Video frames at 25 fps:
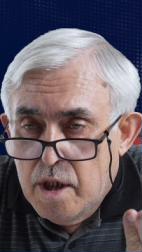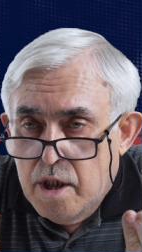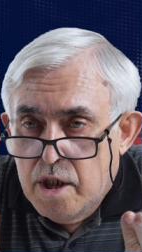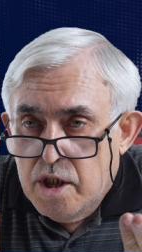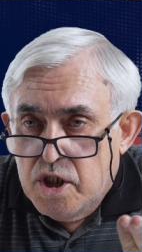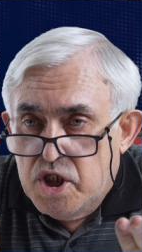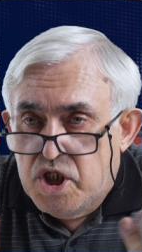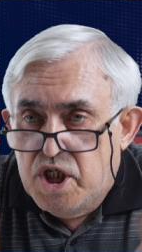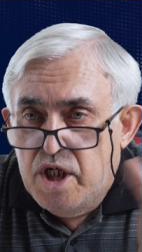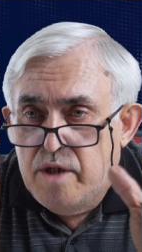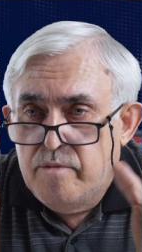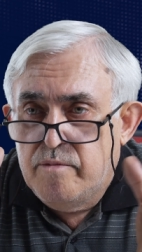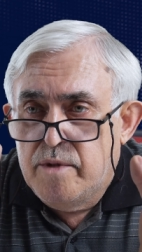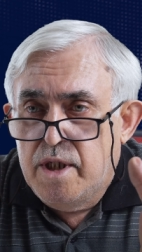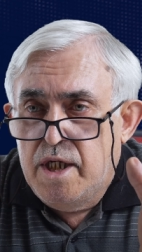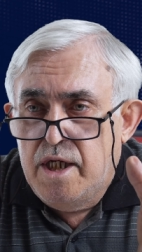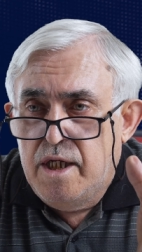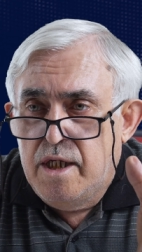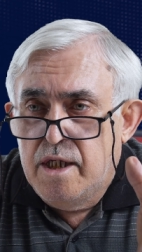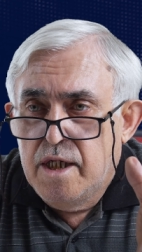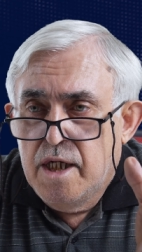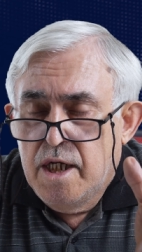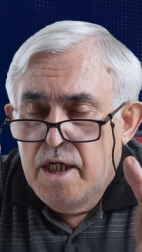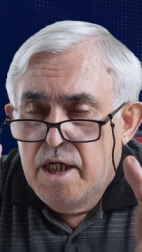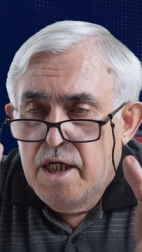
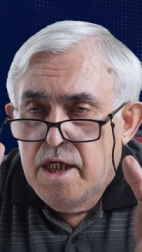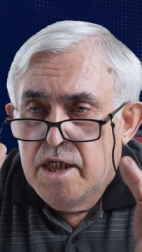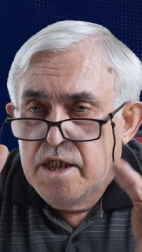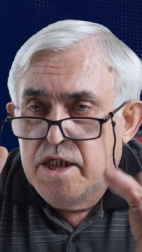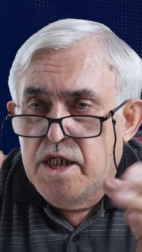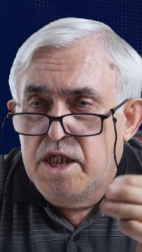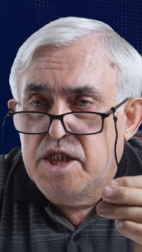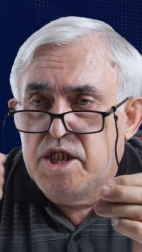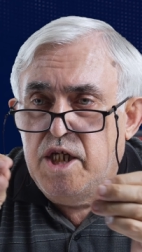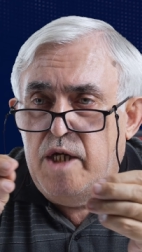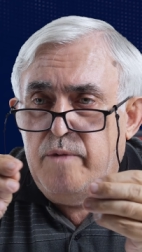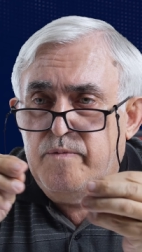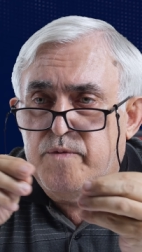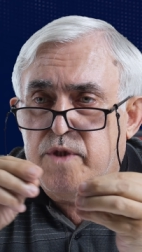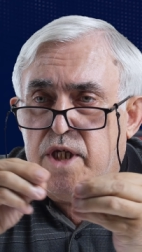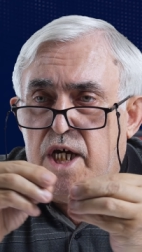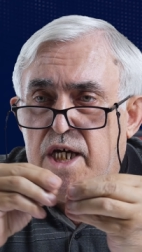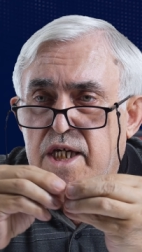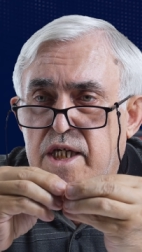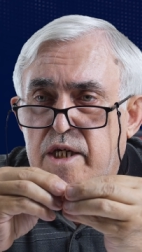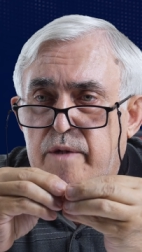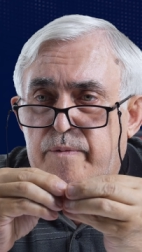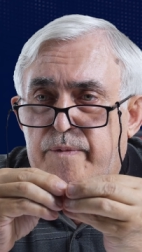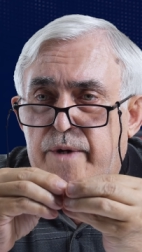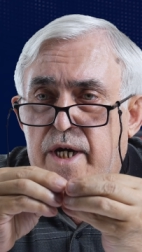Şimdi Recep
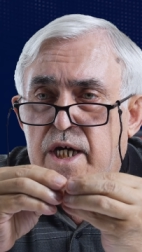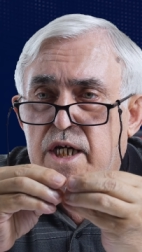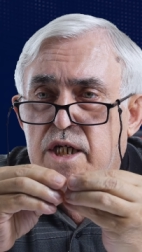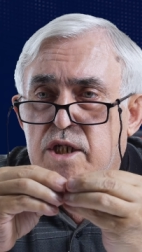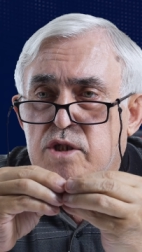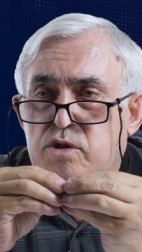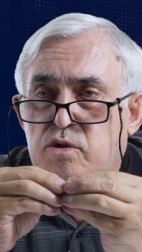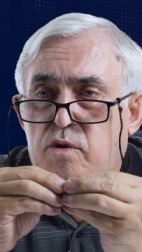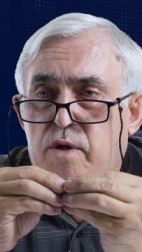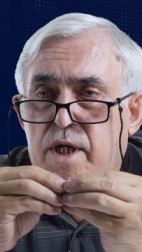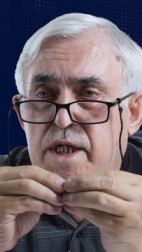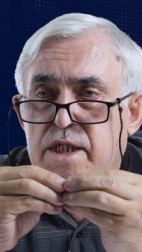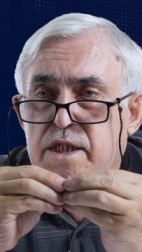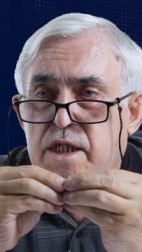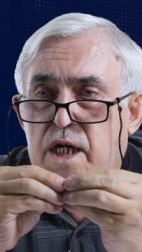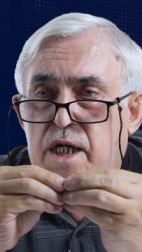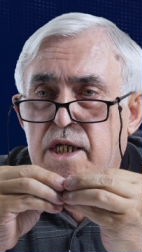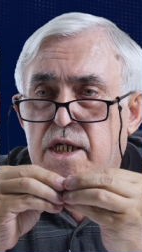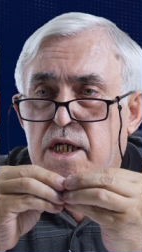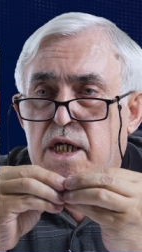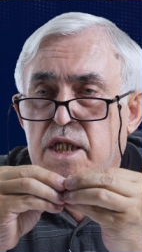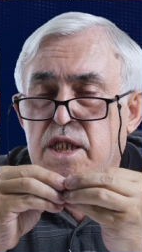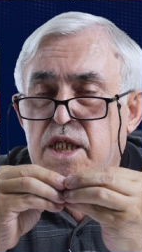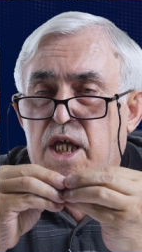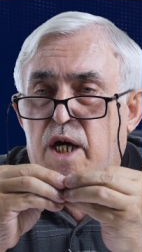Tayyip Erdoğan'dan
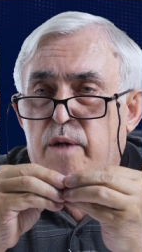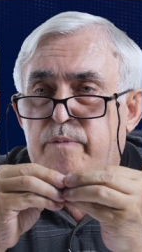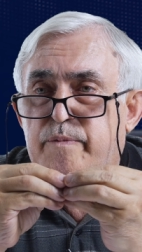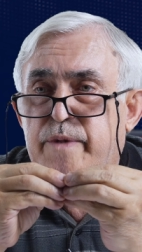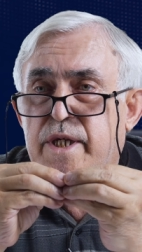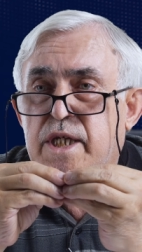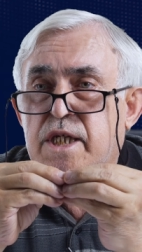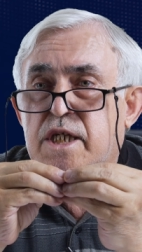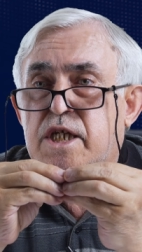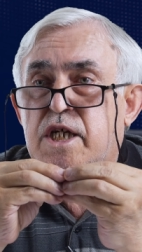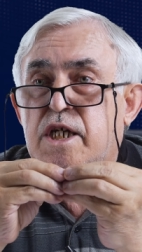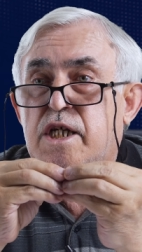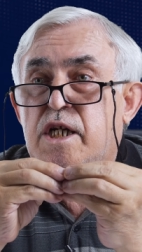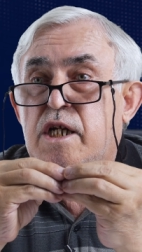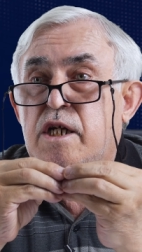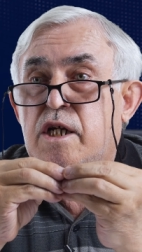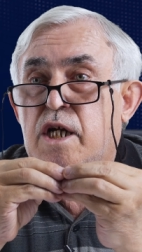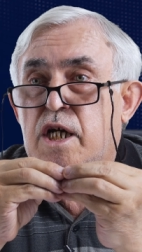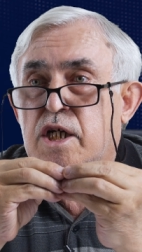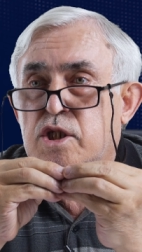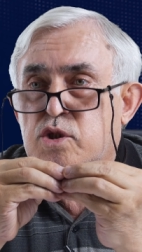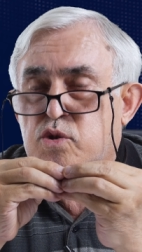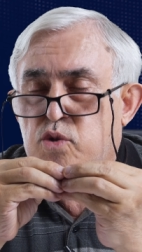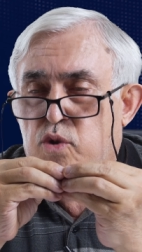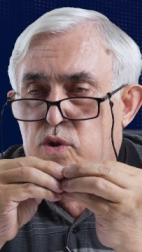Allah bin kere
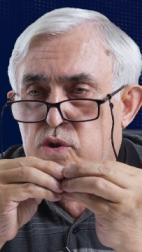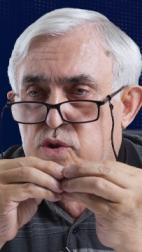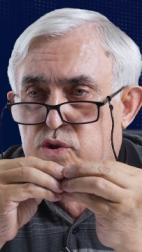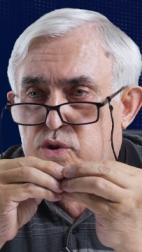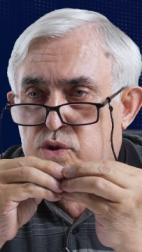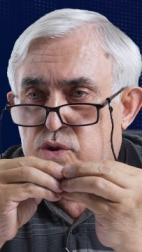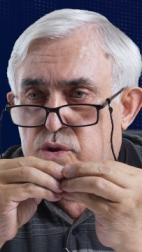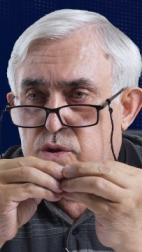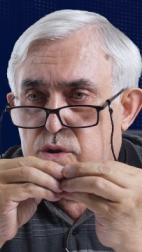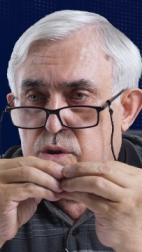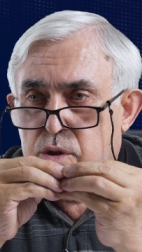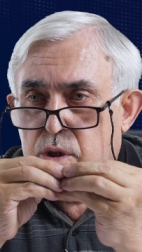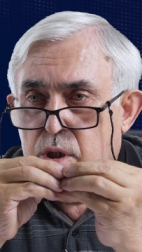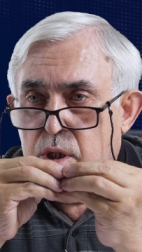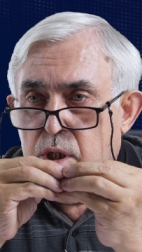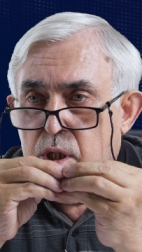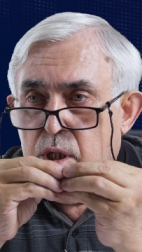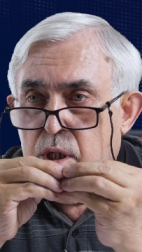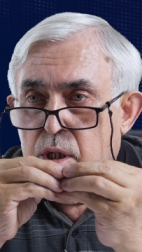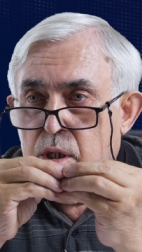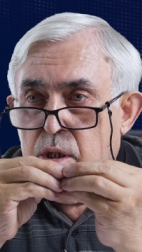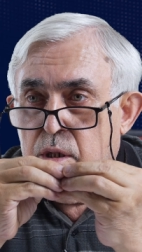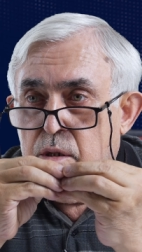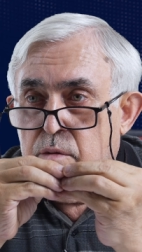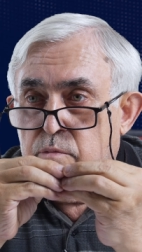razı olsun.
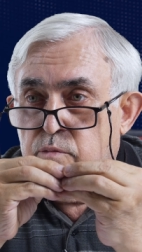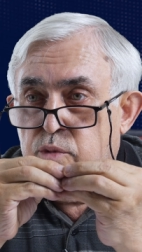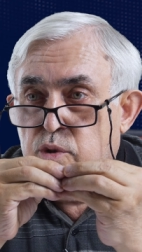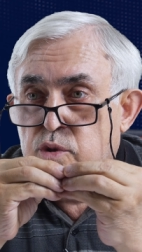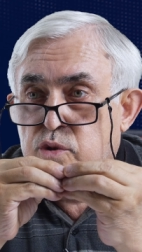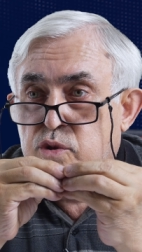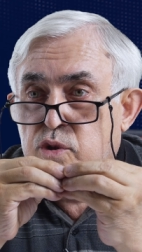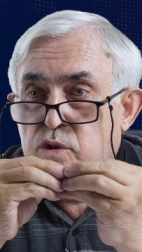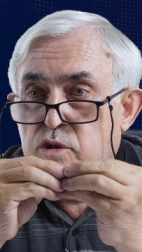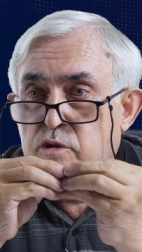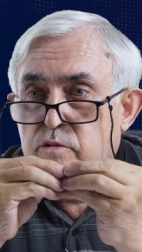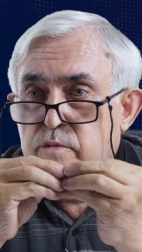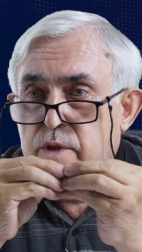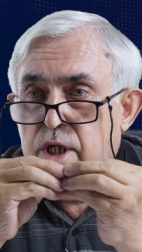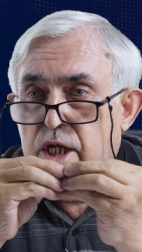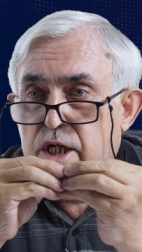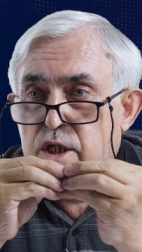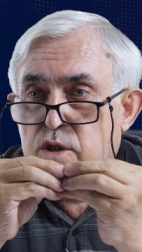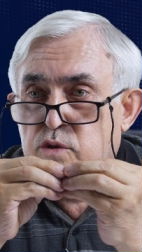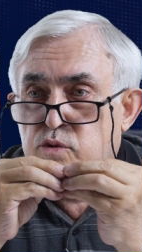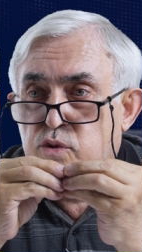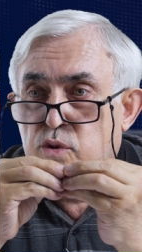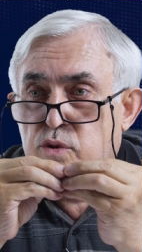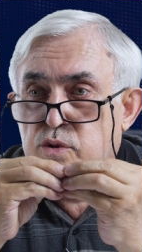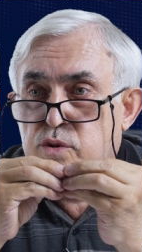Bu
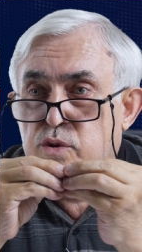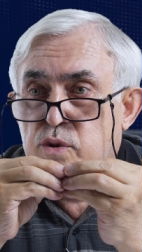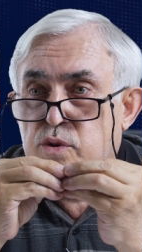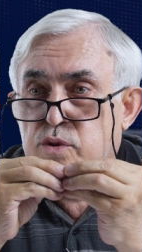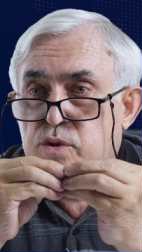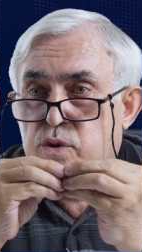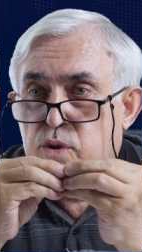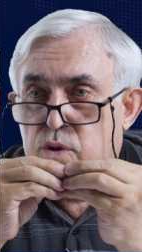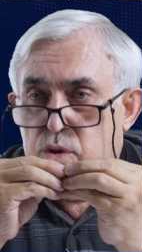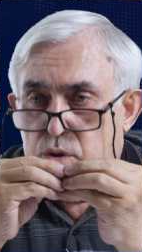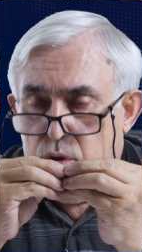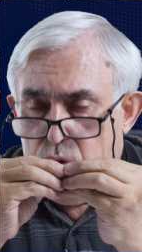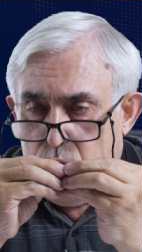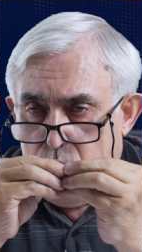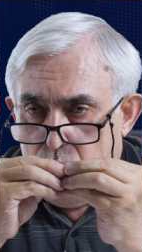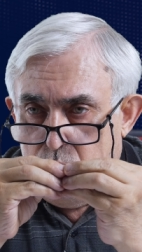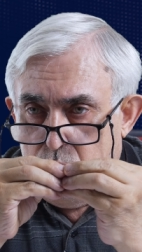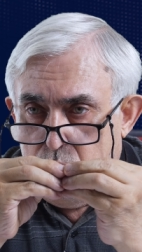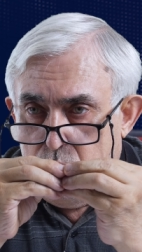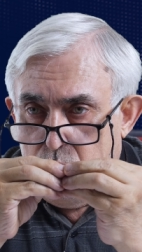zulümleri durdurdu.